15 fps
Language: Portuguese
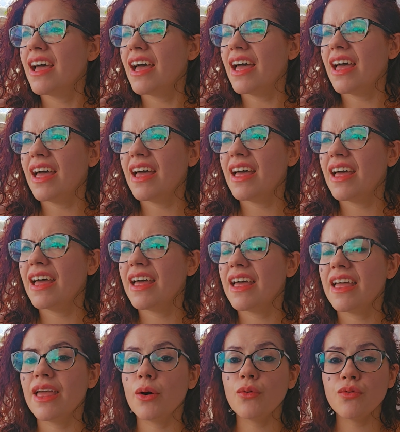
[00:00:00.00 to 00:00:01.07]

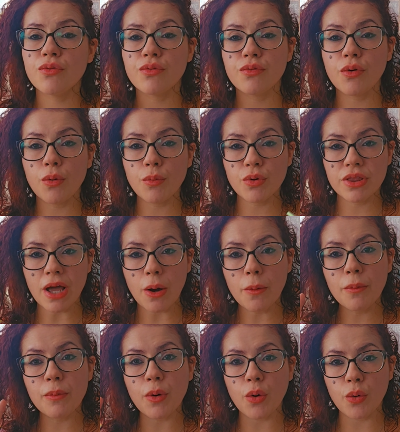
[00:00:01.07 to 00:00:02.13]
É, eu vou mudar
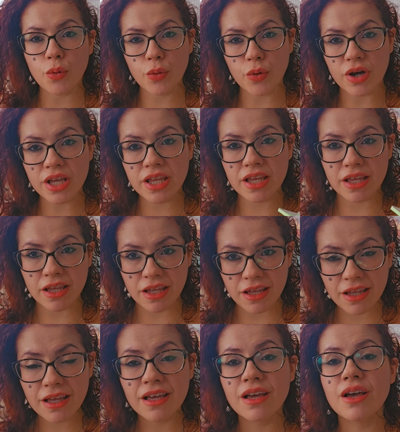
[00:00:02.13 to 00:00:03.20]
um pouco
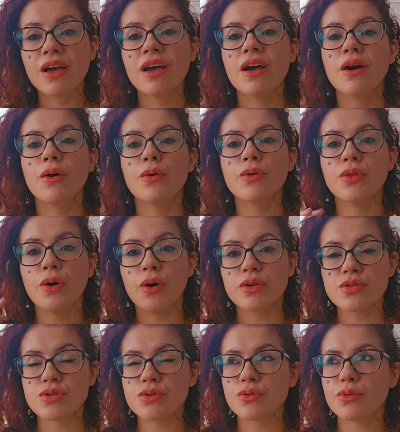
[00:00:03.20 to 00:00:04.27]
aqui o
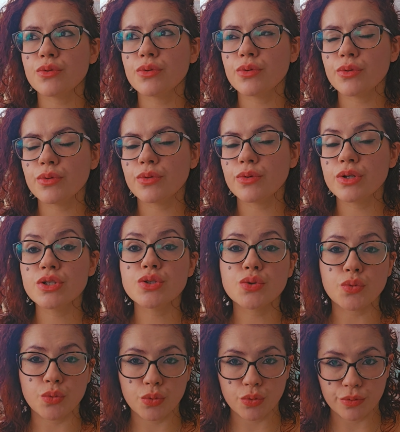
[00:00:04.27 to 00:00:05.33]
nosso
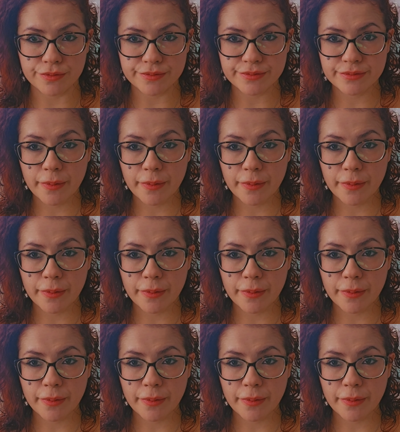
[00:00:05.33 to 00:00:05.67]
estudo.